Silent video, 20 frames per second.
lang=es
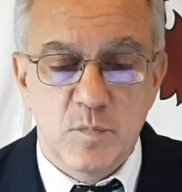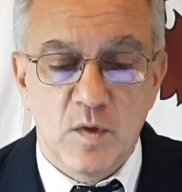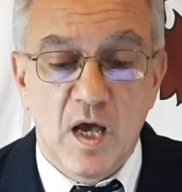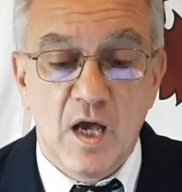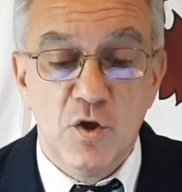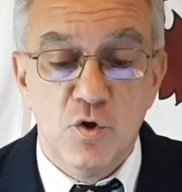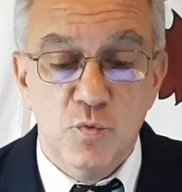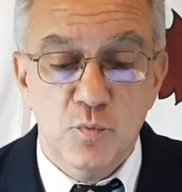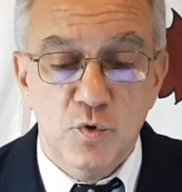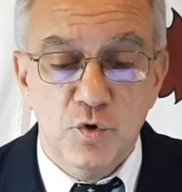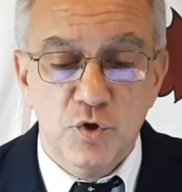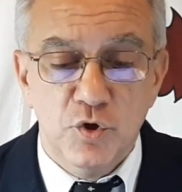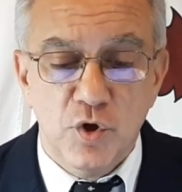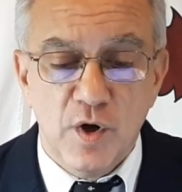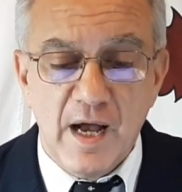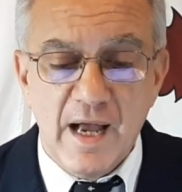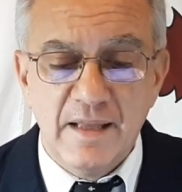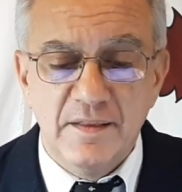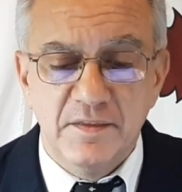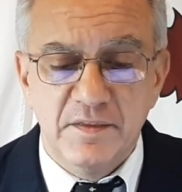Hay un
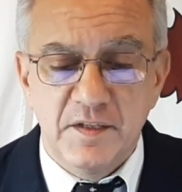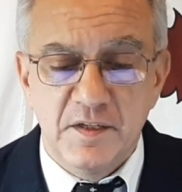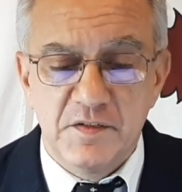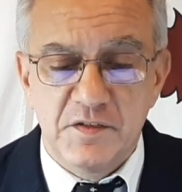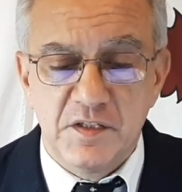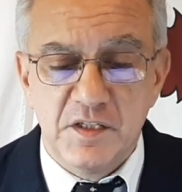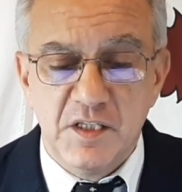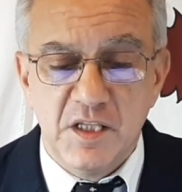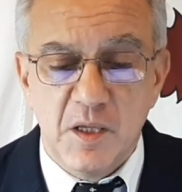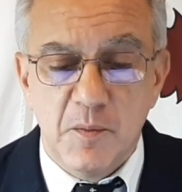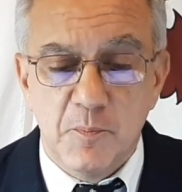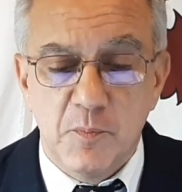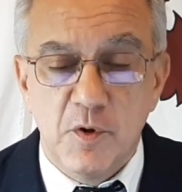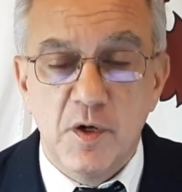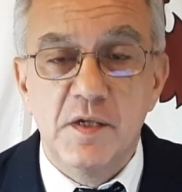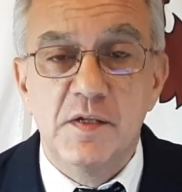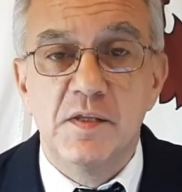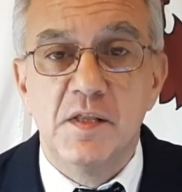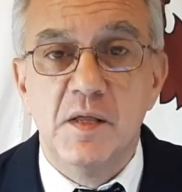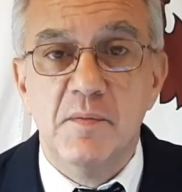mundo antes y
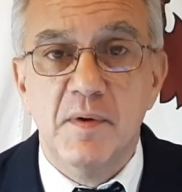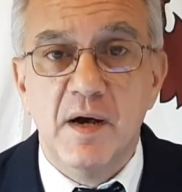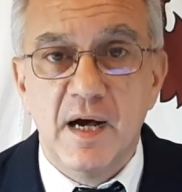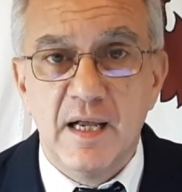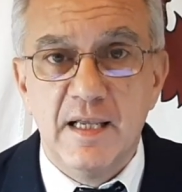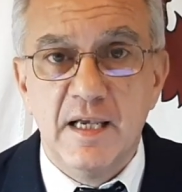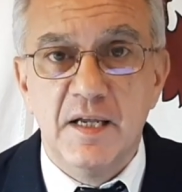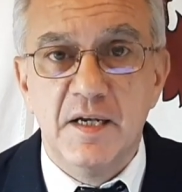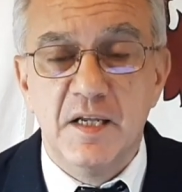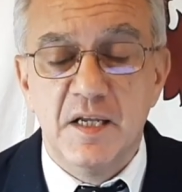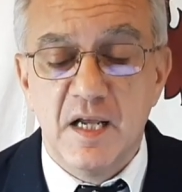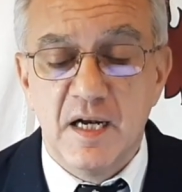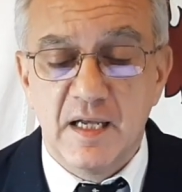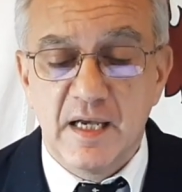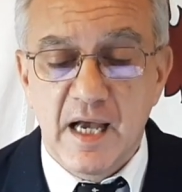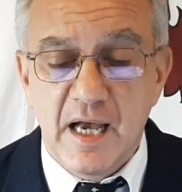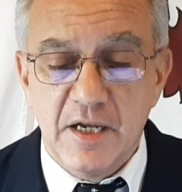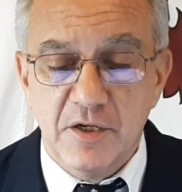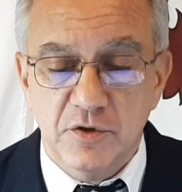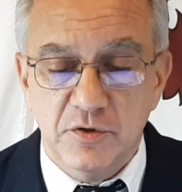después de Magallanes y
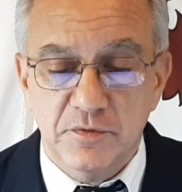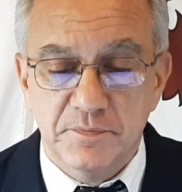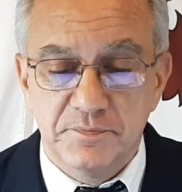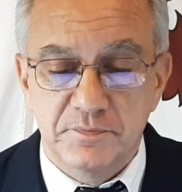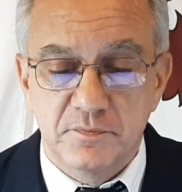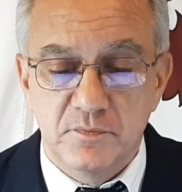Elcano,